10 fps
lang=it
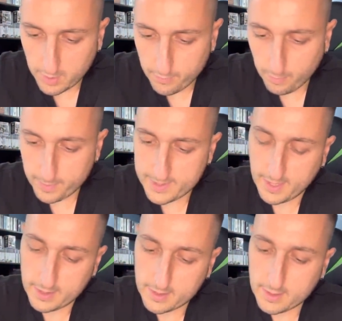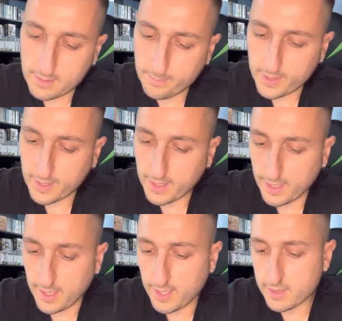più pesanti perché
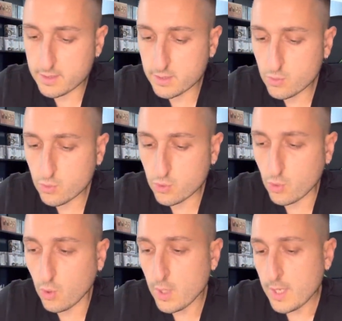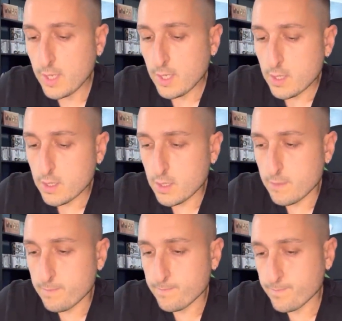innanzitutto
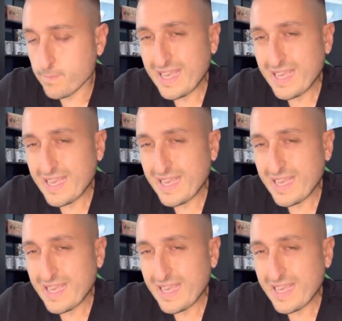ehm,